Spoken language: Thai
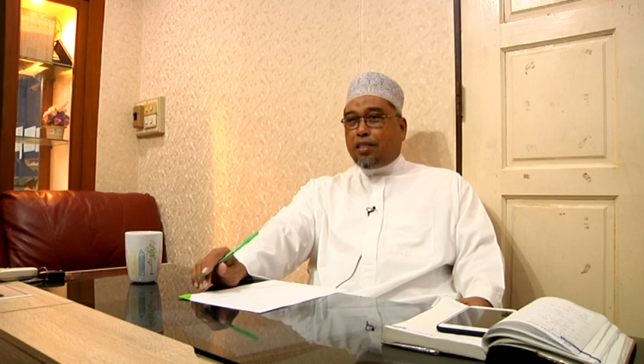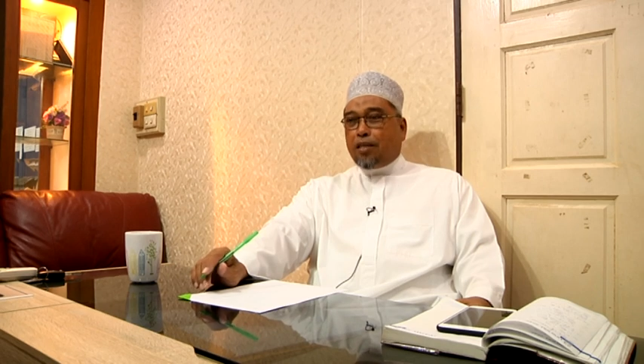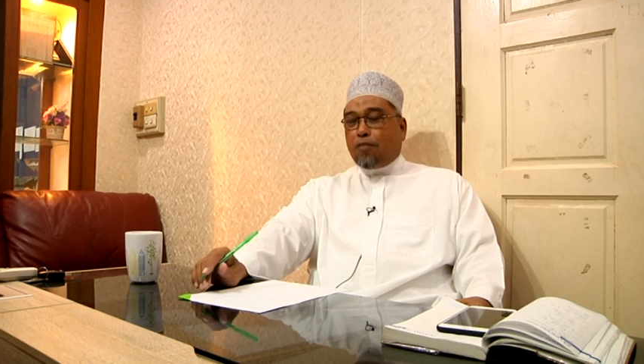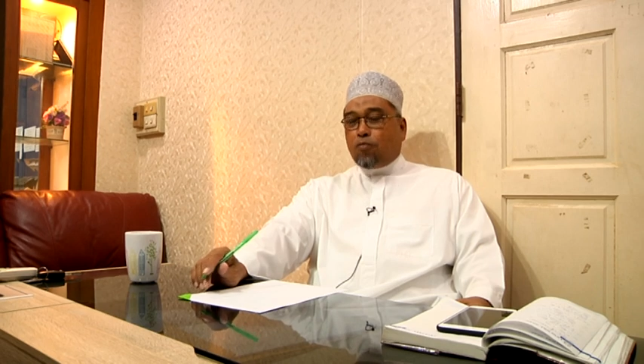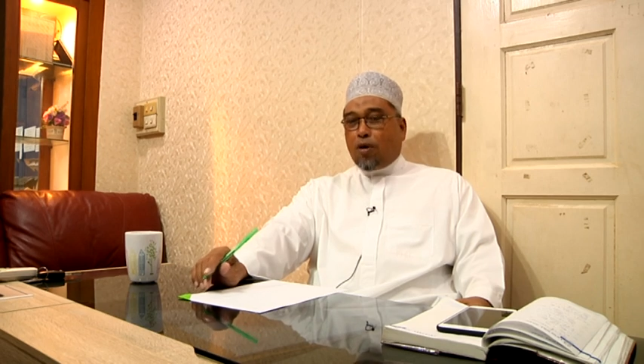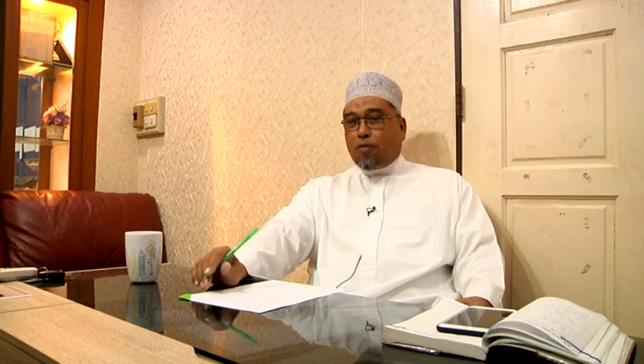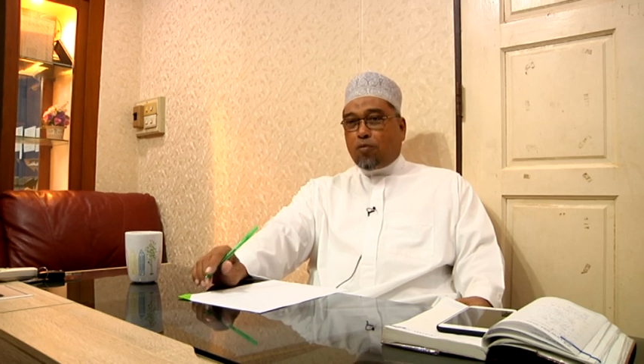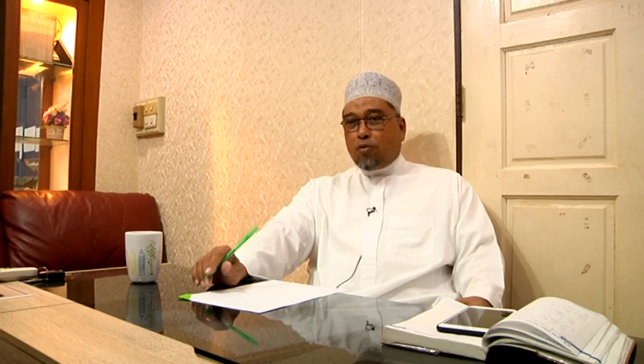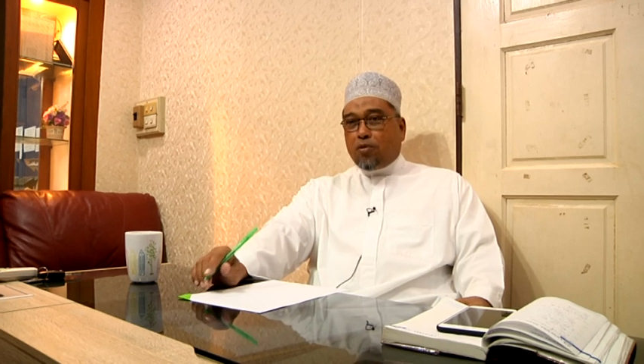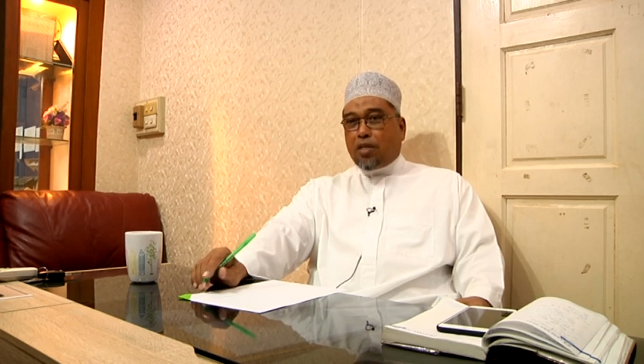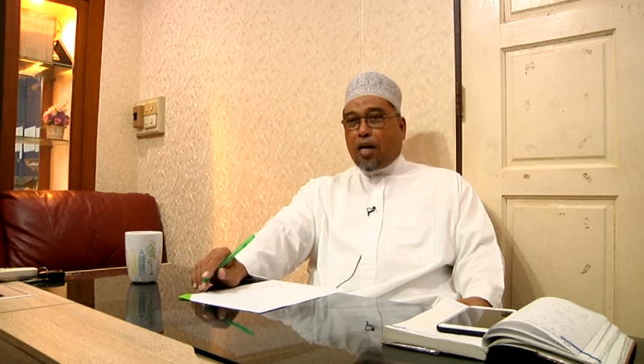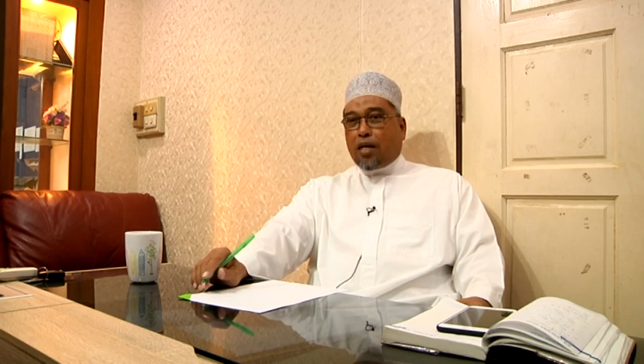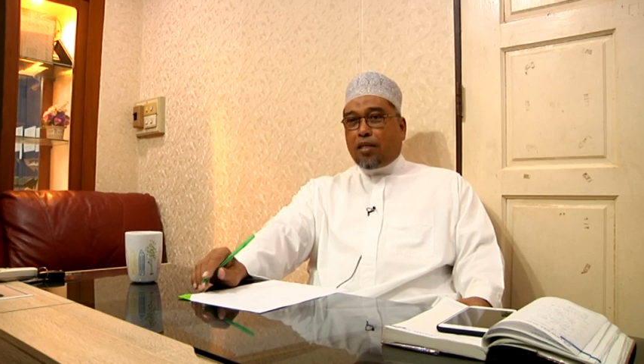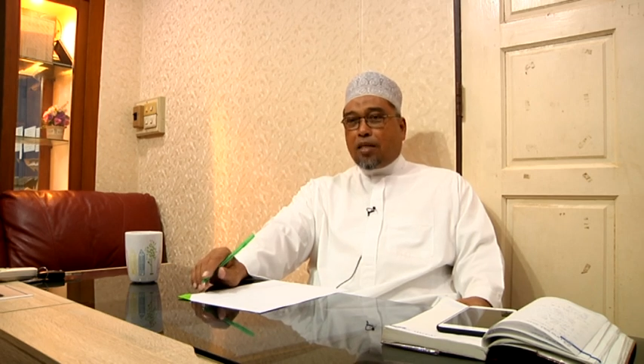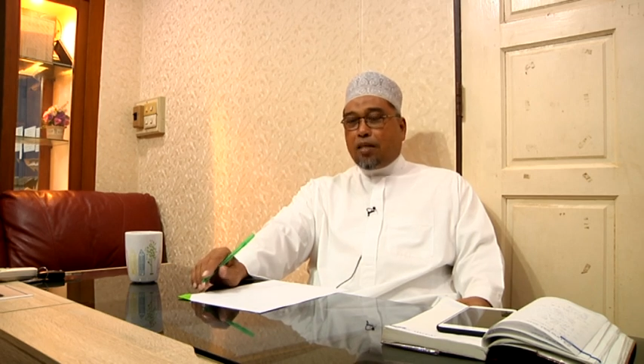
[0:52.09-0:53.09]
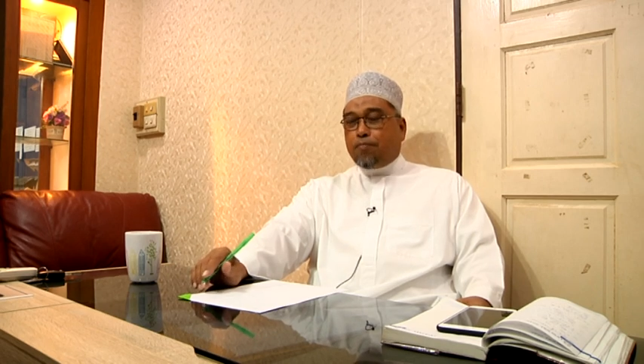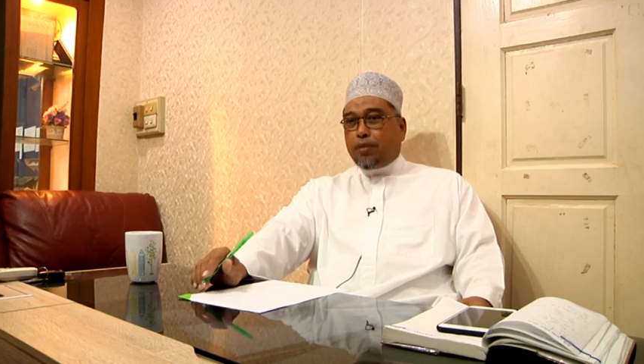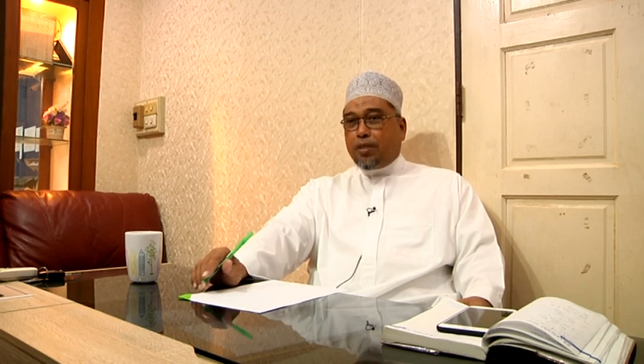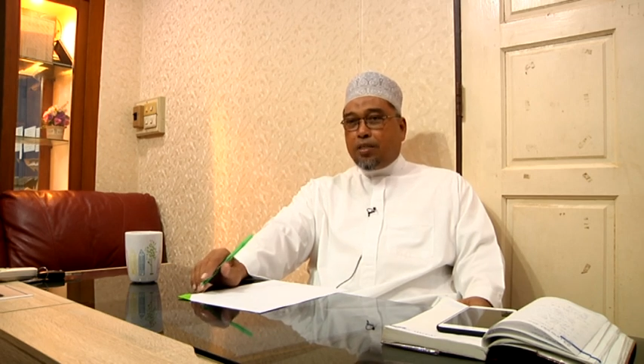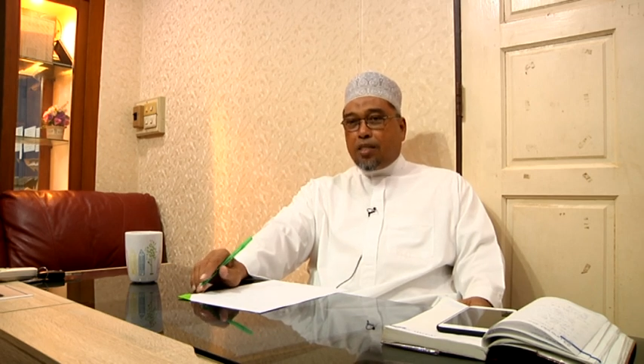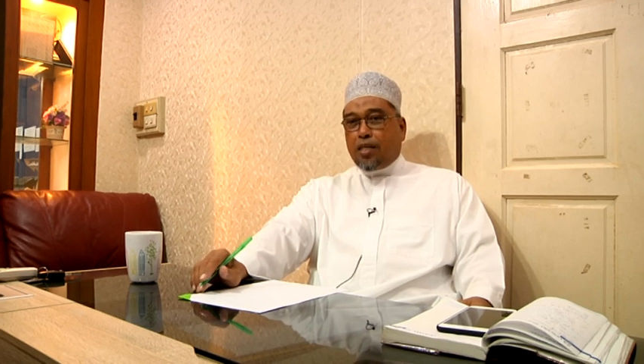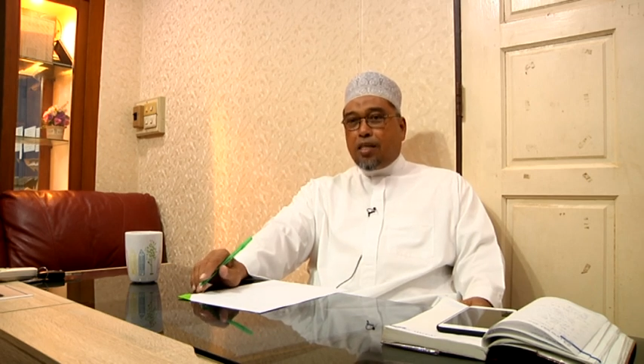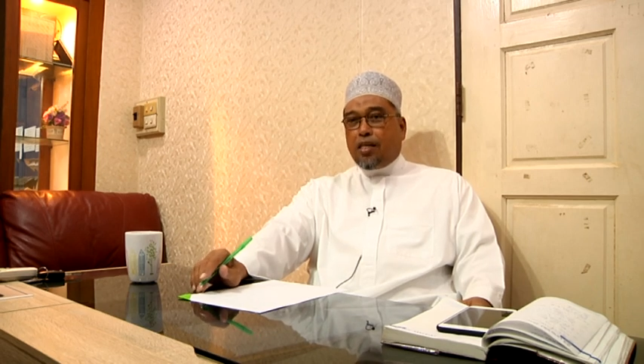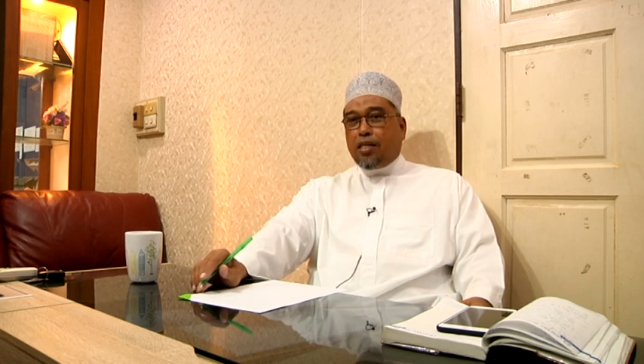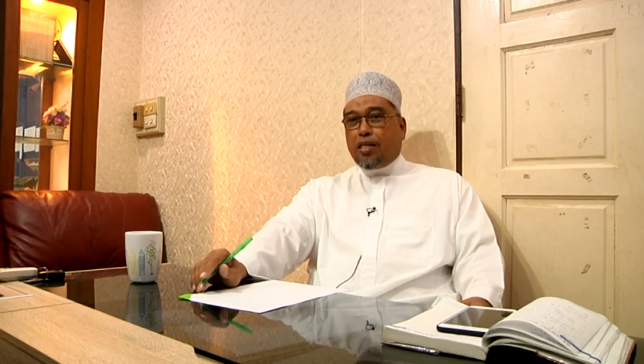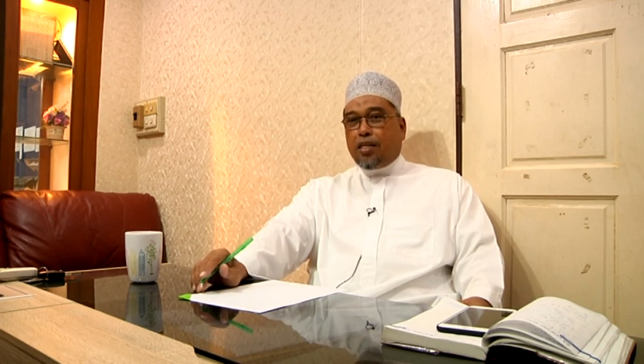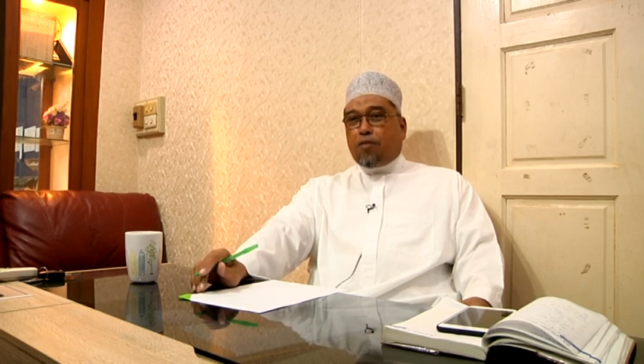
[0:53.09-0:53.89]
ทำความรู้จักในพื้นที่